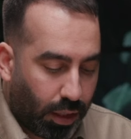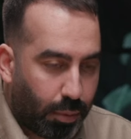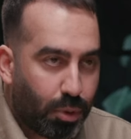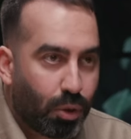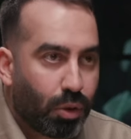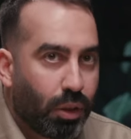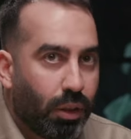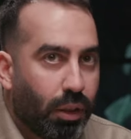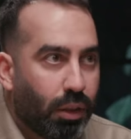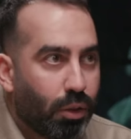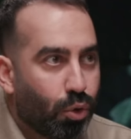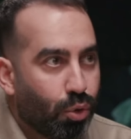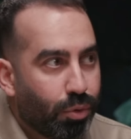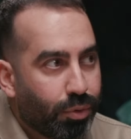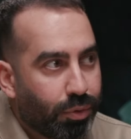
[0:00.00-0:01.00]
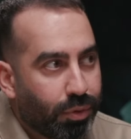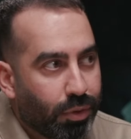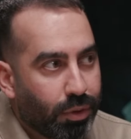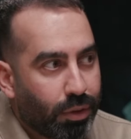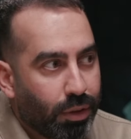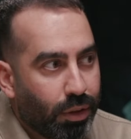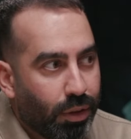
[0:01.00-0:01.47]
طيب سوزان احنا نشوف
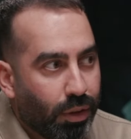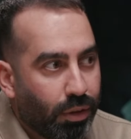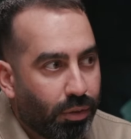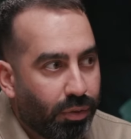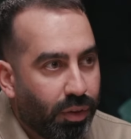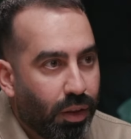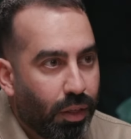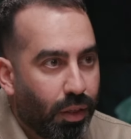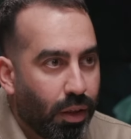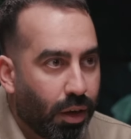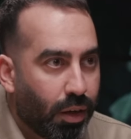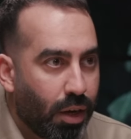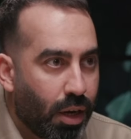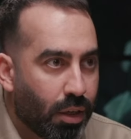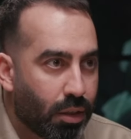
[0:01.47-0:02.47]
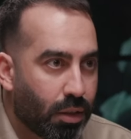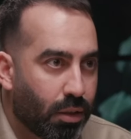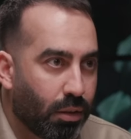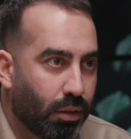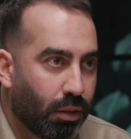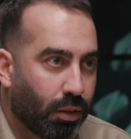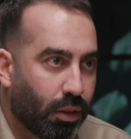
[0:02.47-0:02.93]
آه، في كثير ناس
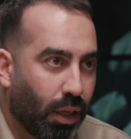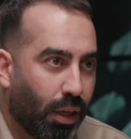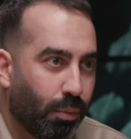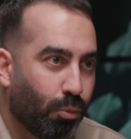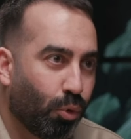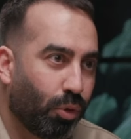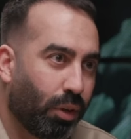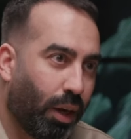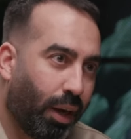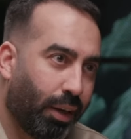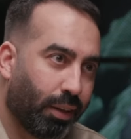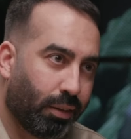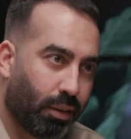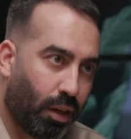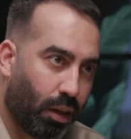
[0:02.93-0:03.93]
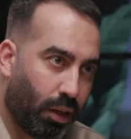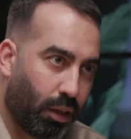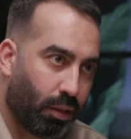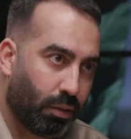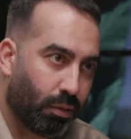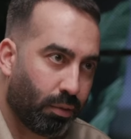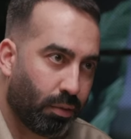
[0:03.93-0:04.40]
يتكلمون عن الطاقه